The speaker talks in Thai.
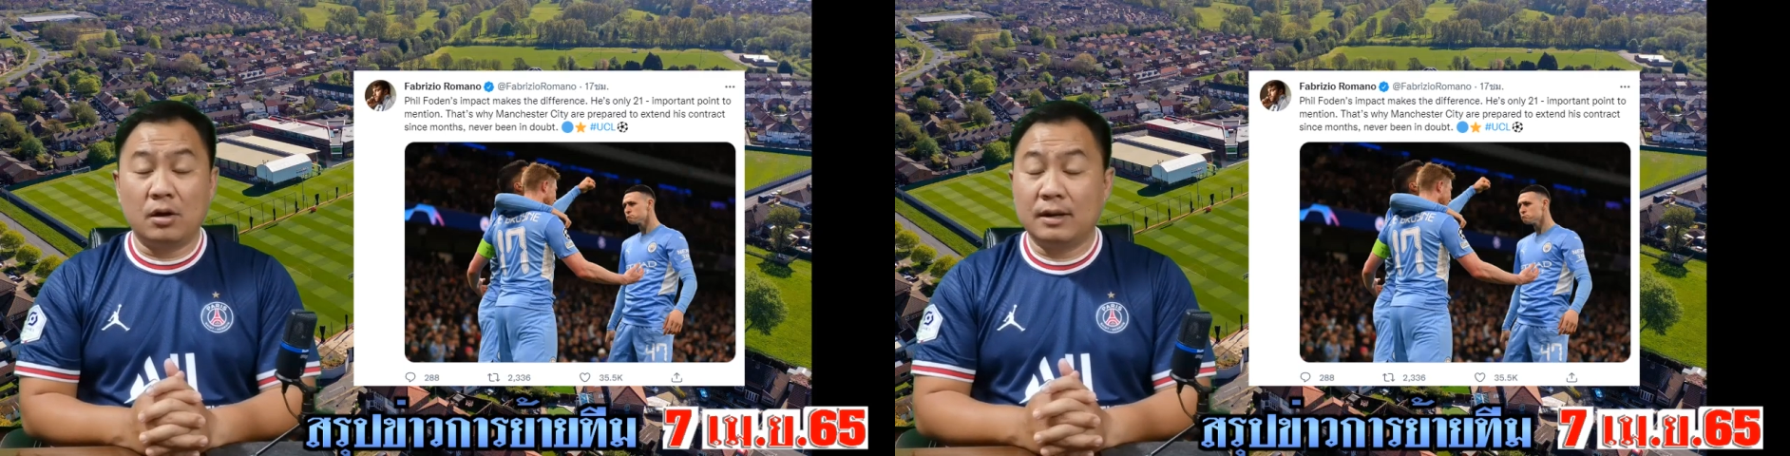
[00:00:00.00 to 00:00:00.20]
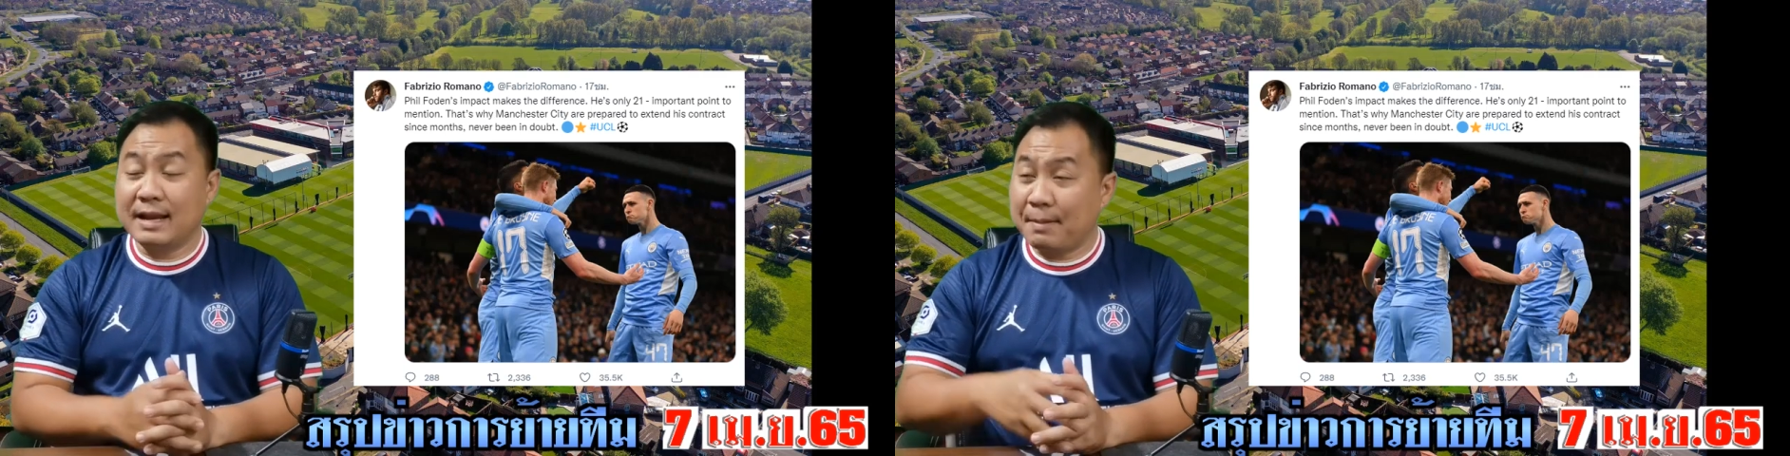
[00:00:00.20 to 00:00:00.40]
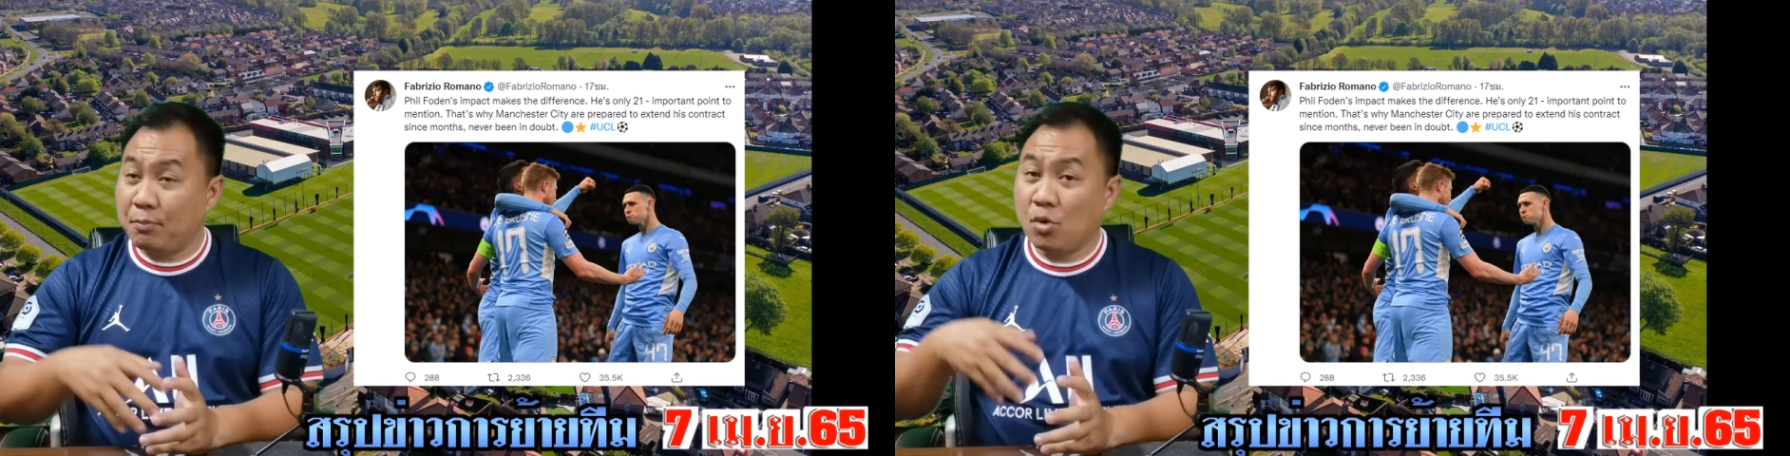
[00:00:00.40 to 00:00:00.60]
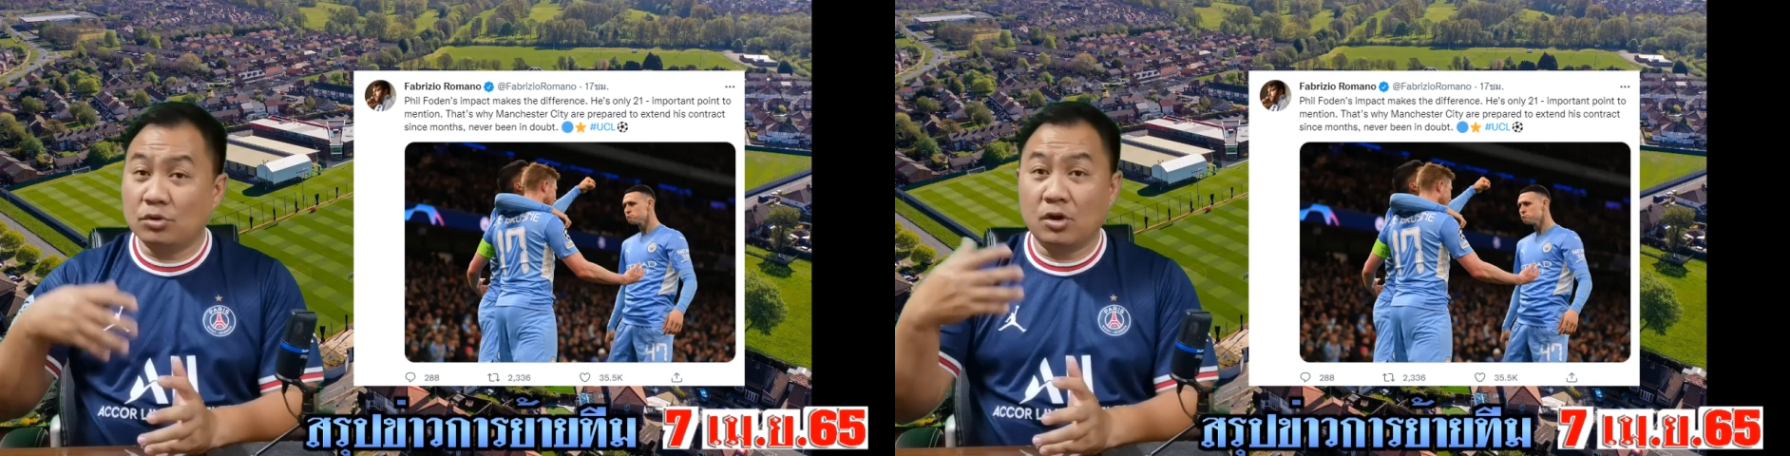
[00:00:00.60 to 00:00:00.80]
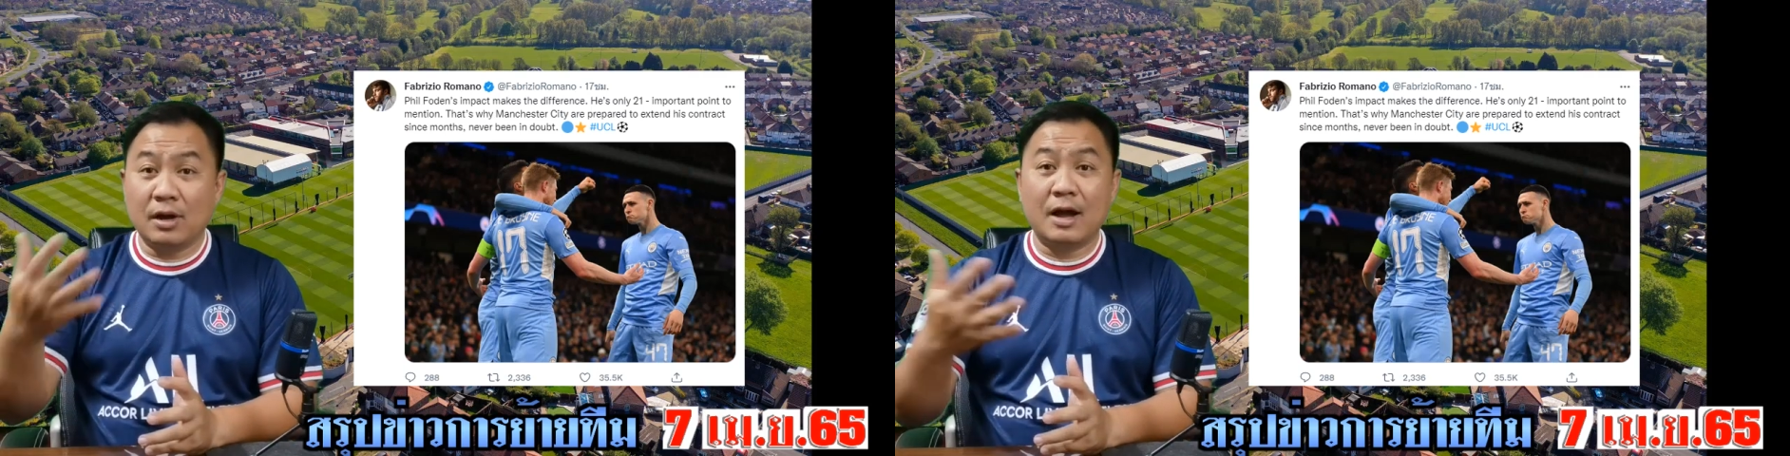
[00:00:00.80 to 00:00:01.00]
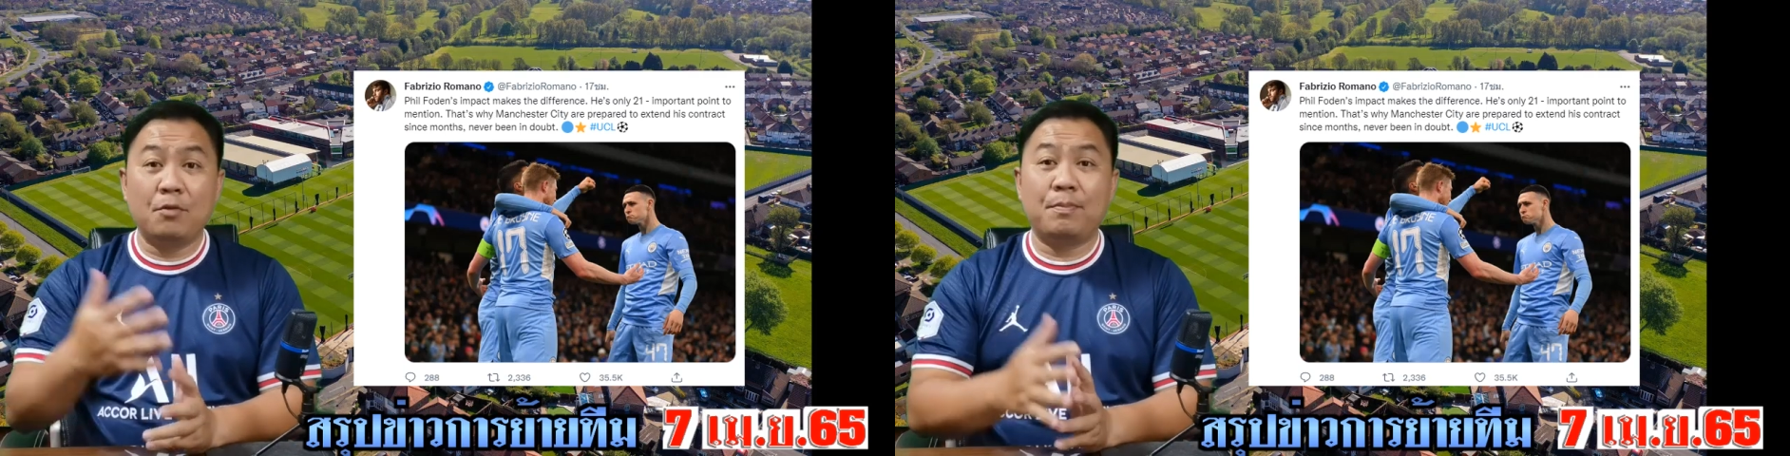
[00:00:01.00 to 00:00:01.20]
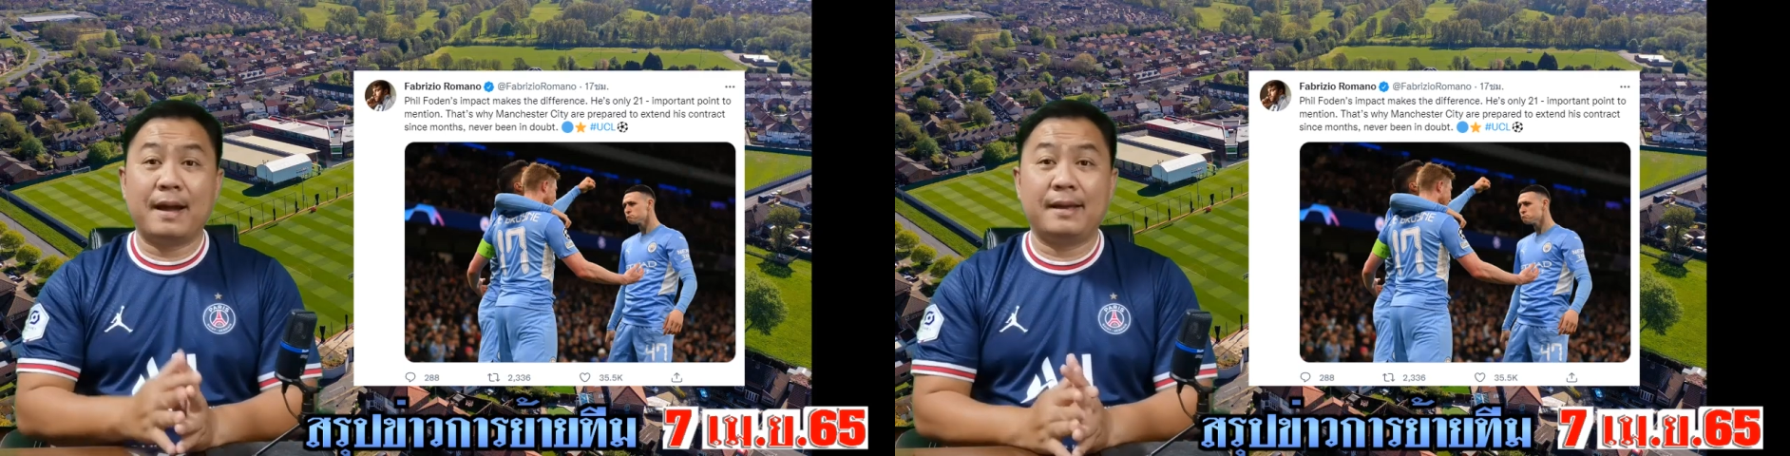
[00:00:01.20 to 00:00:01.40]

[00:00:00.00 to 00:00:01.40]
ระดับโลกต้องเข้าไป